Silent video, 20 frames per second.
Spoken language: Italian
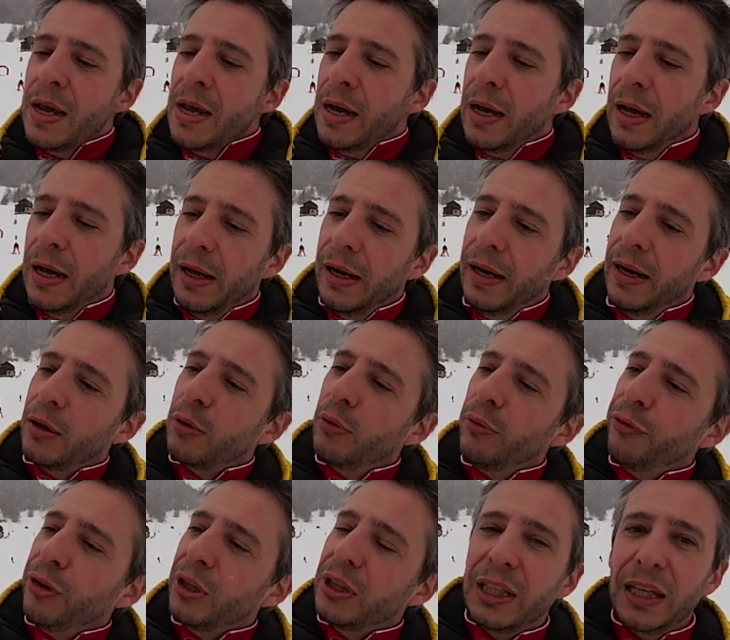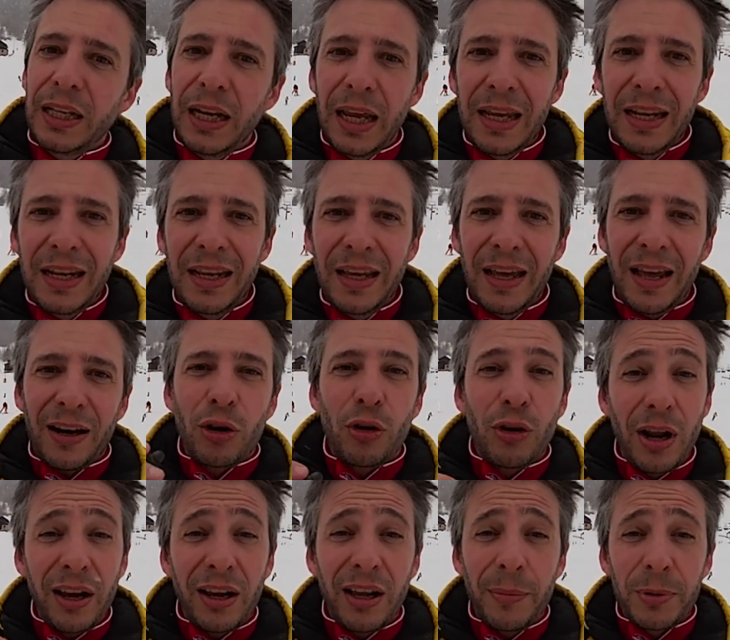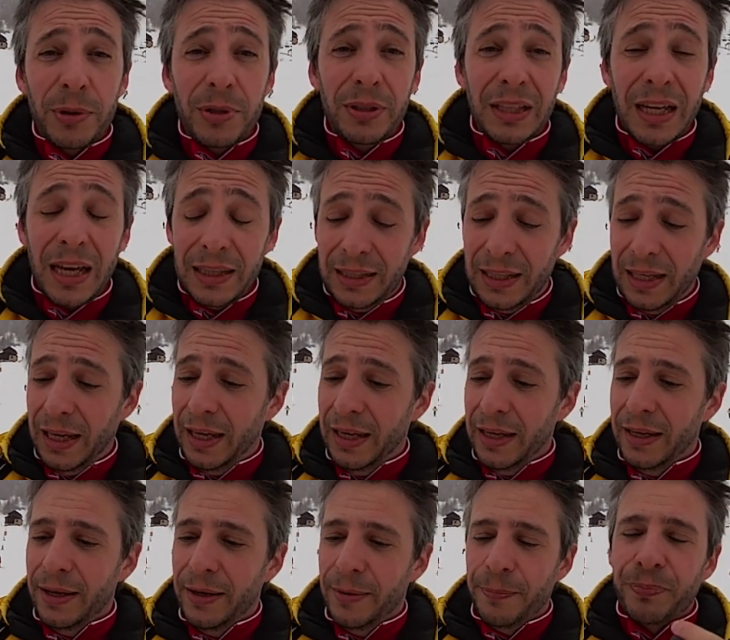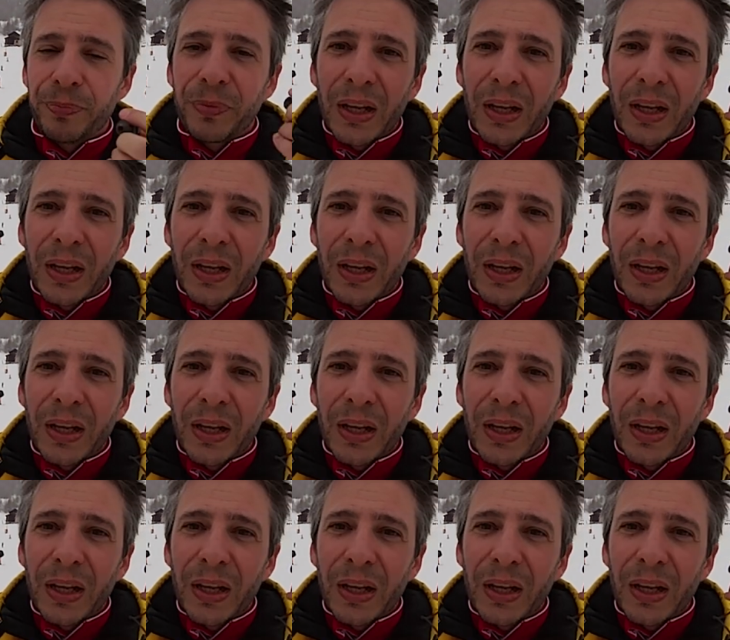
eh, le cuffiettine in ear con anche la possibilità dei mh,